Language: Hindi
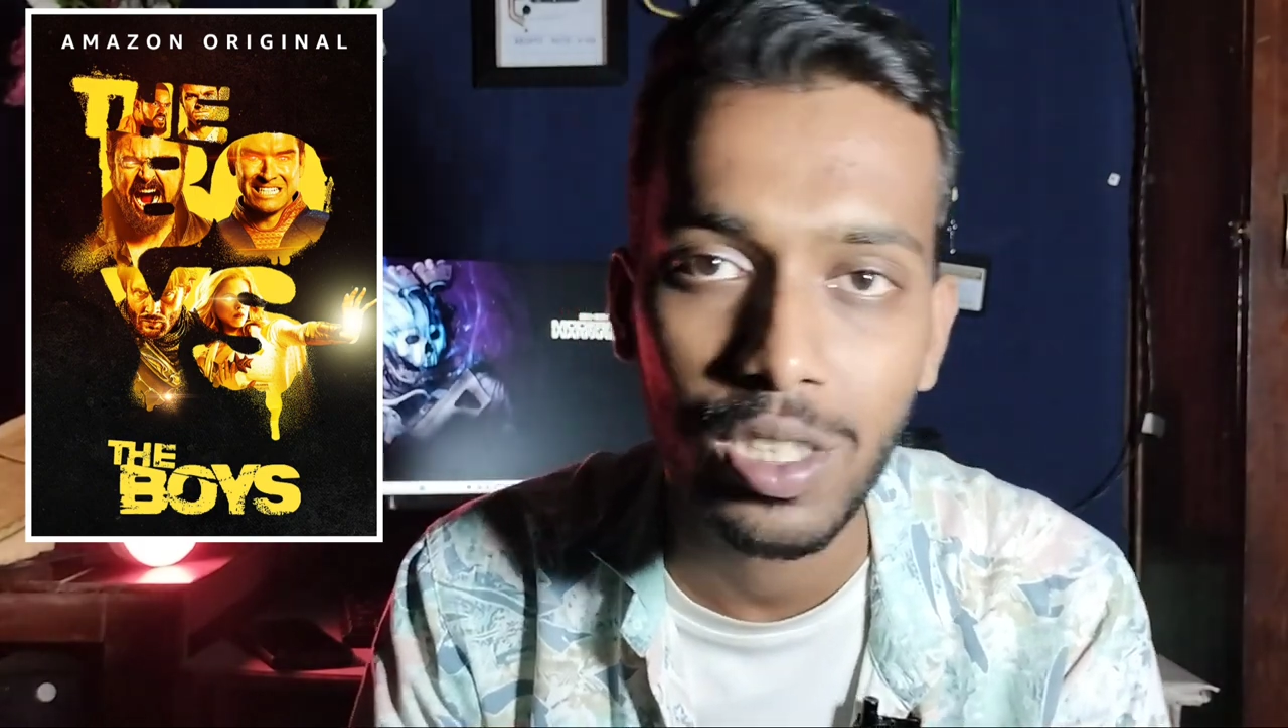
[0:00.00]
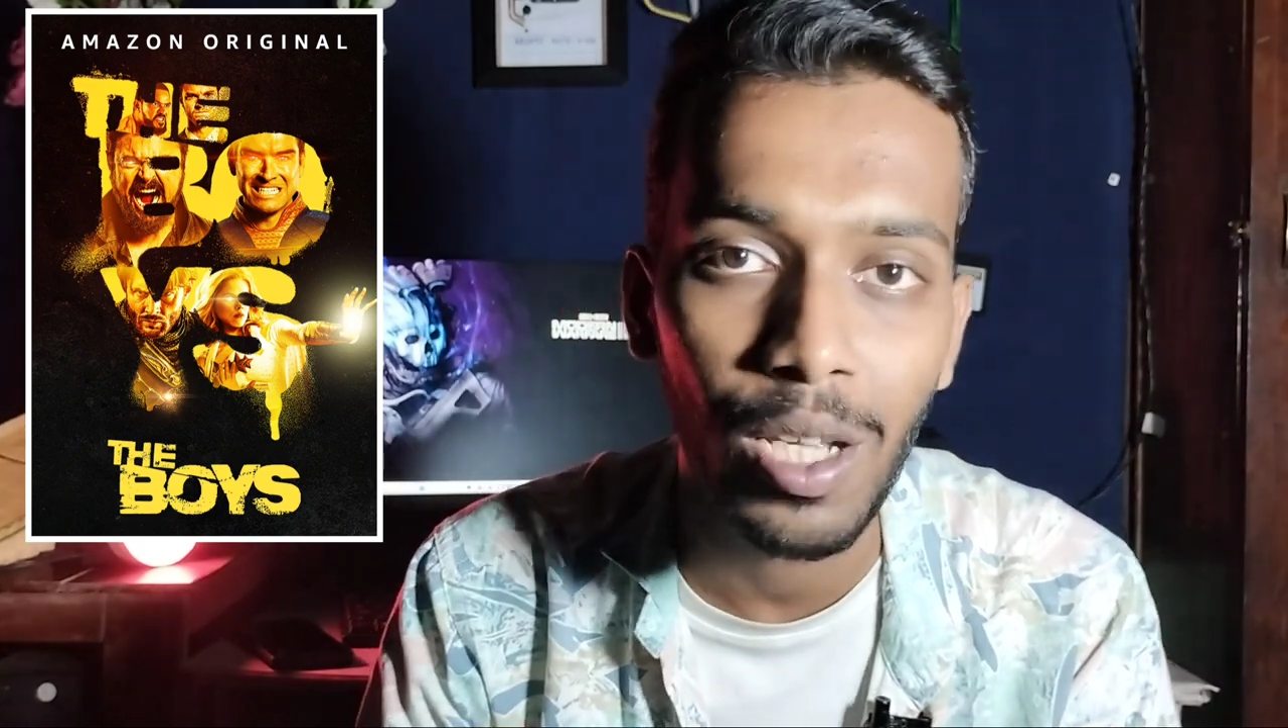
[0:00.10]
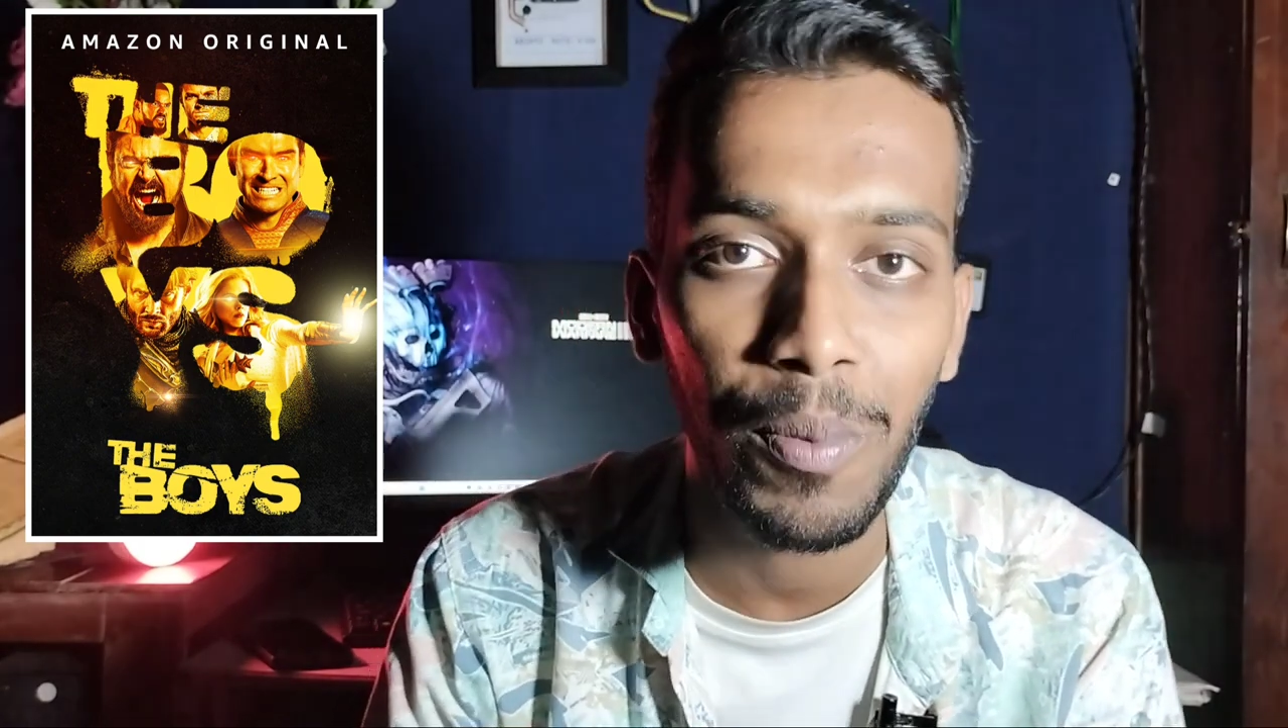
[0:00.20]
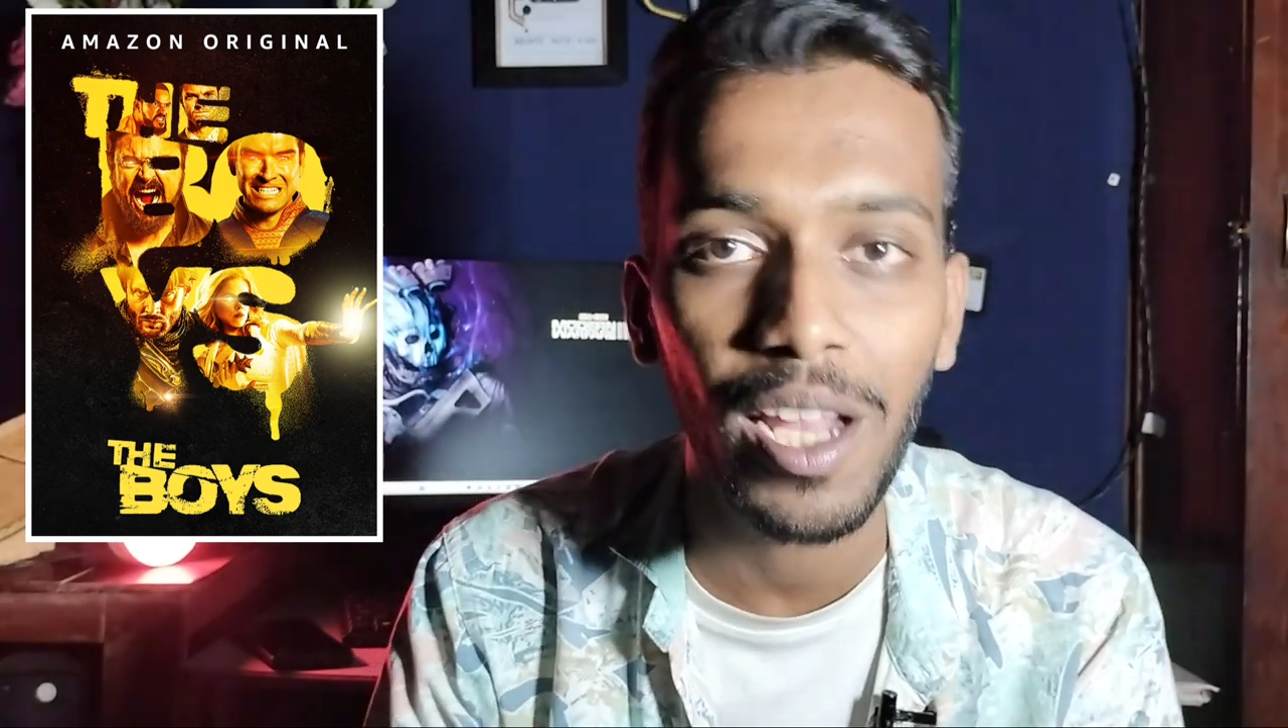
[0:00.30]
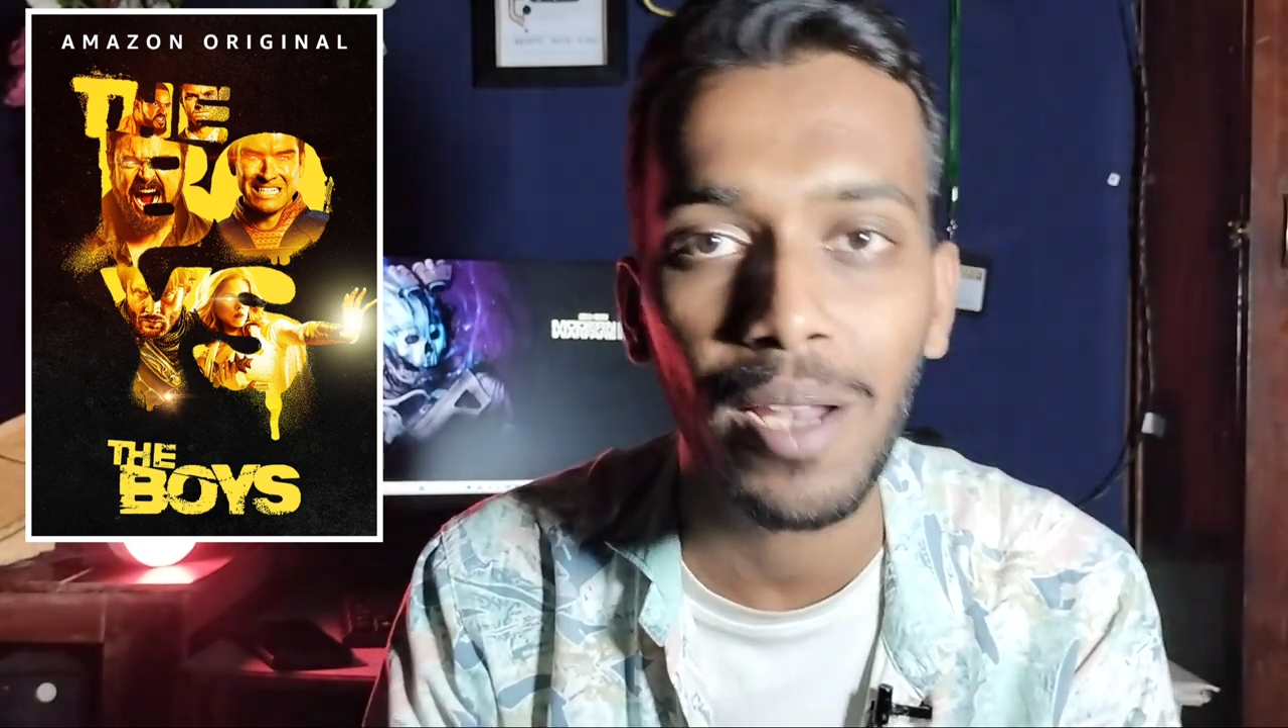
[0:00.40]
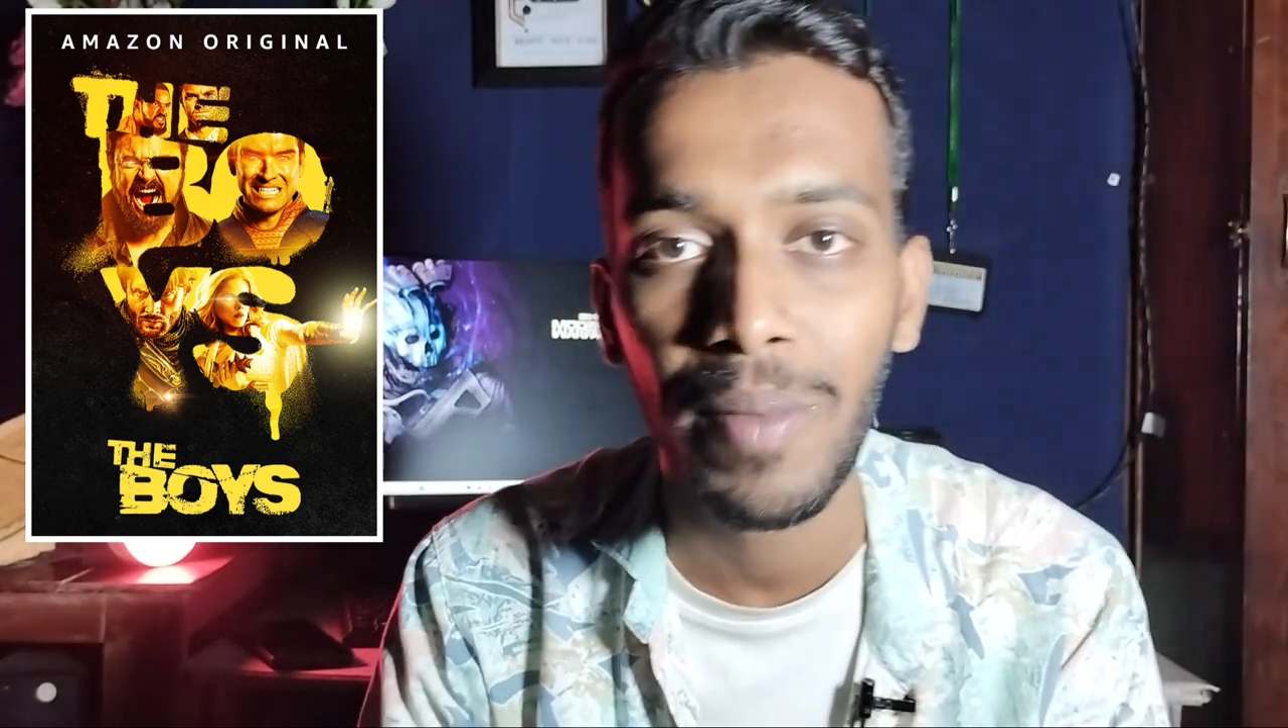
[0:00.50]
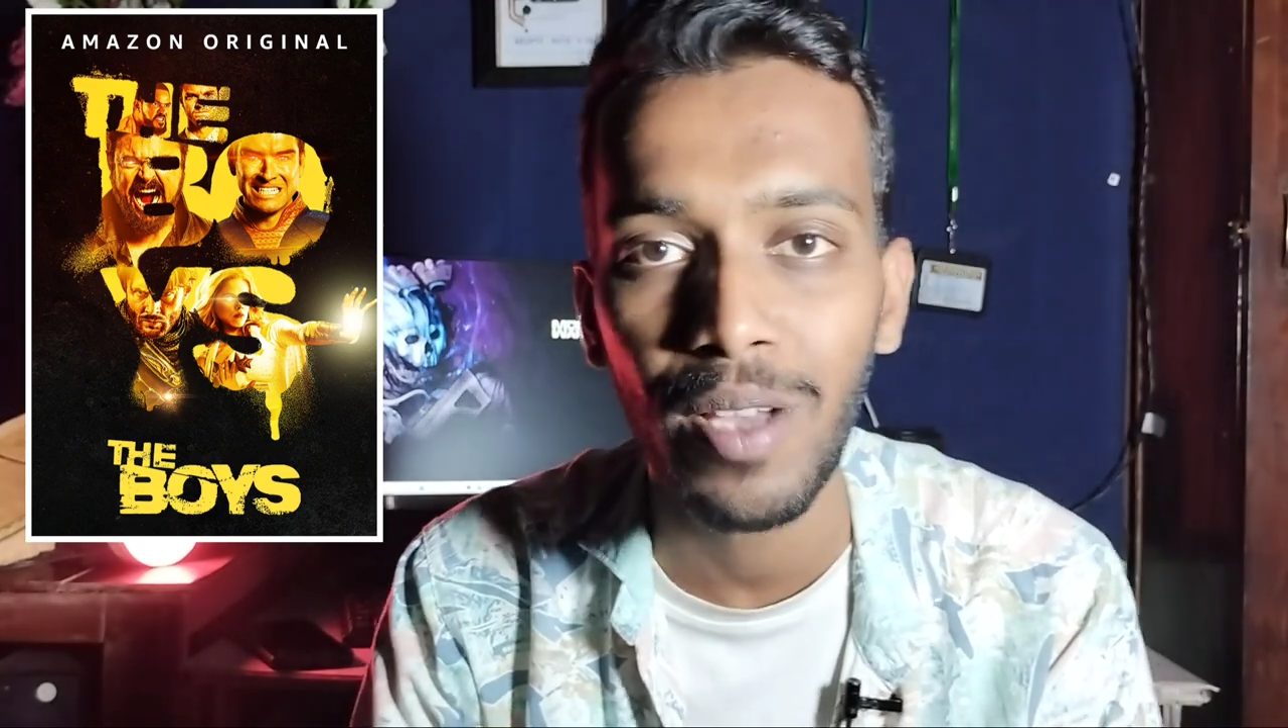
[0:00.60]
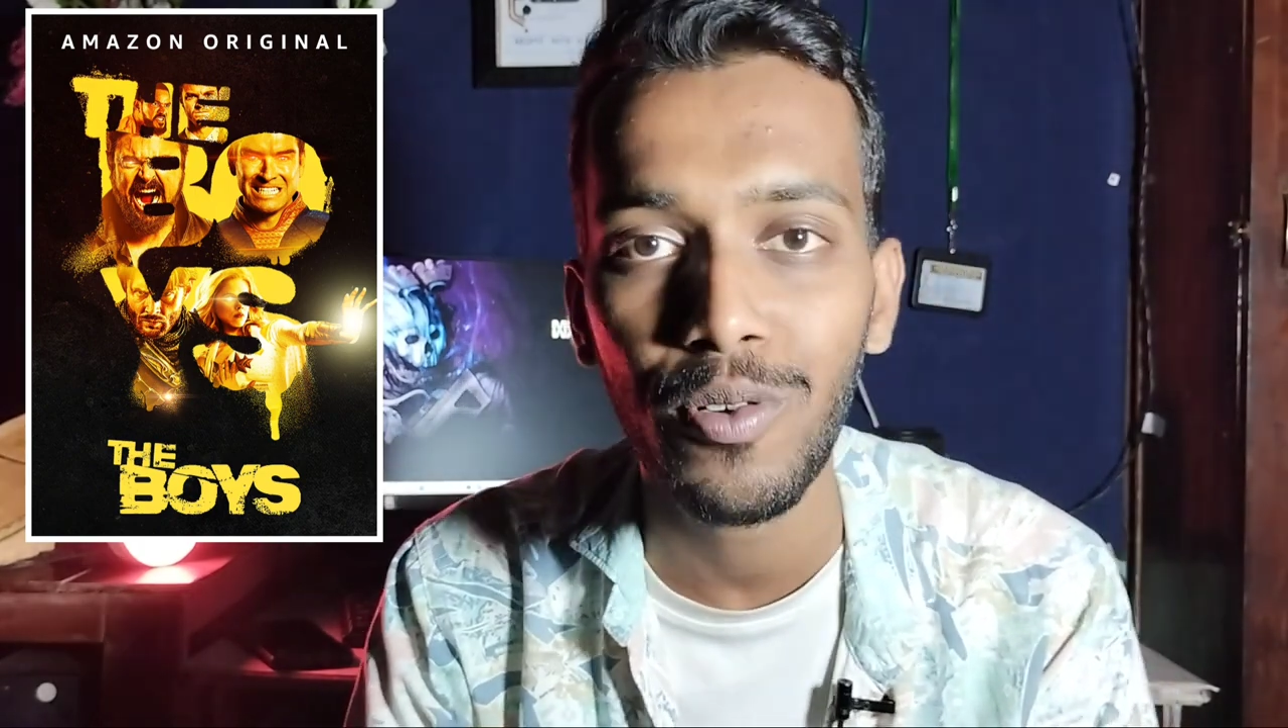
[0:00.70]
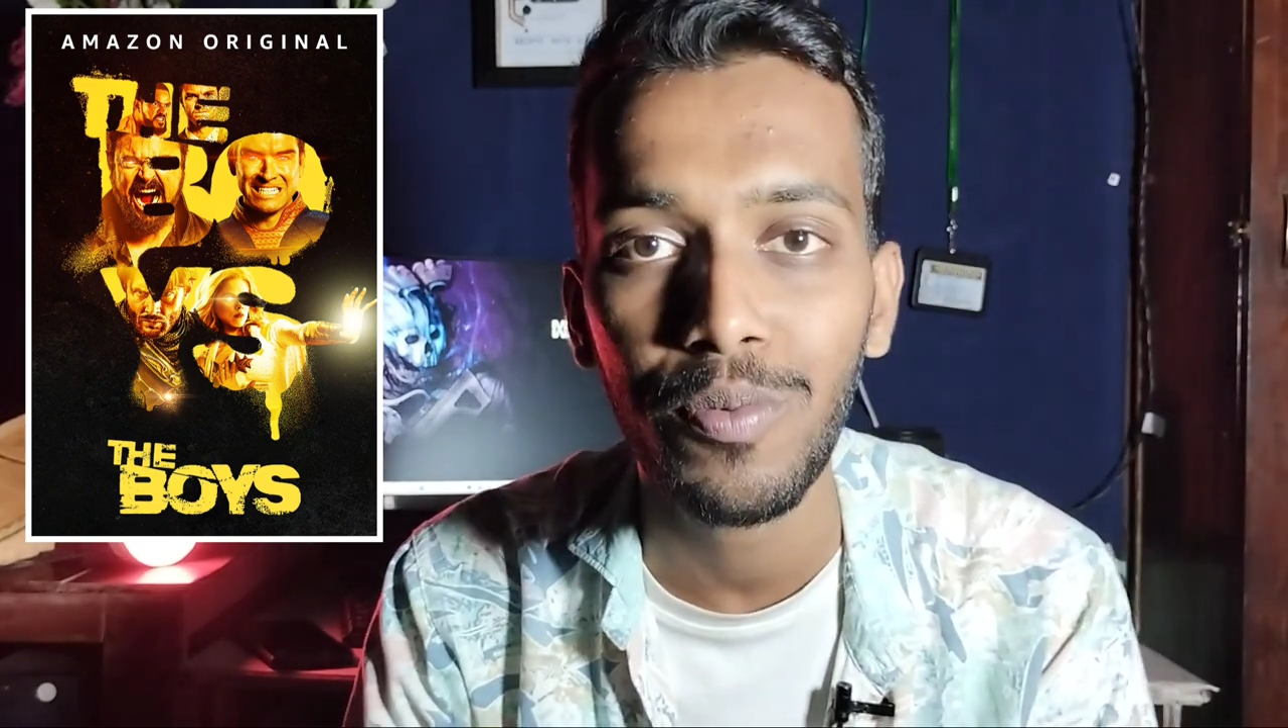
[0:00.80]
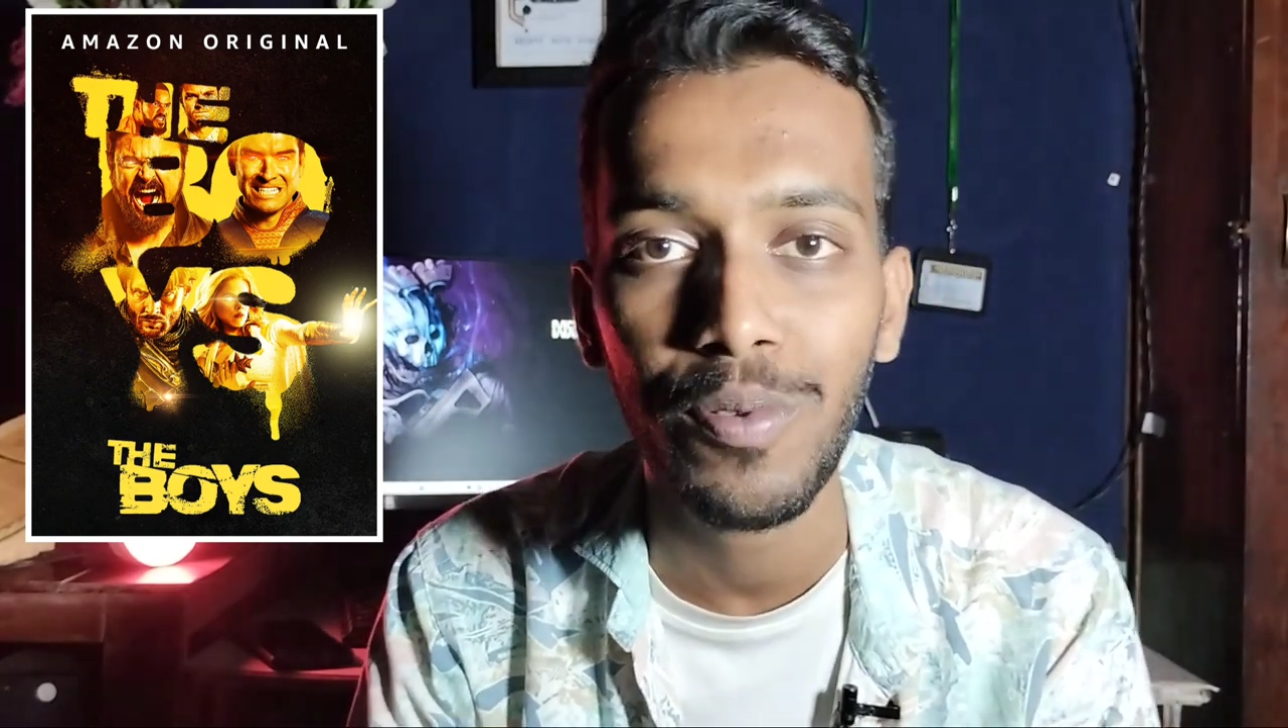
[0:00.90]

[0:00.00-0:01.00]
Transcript: उससे पहले मैं हूँ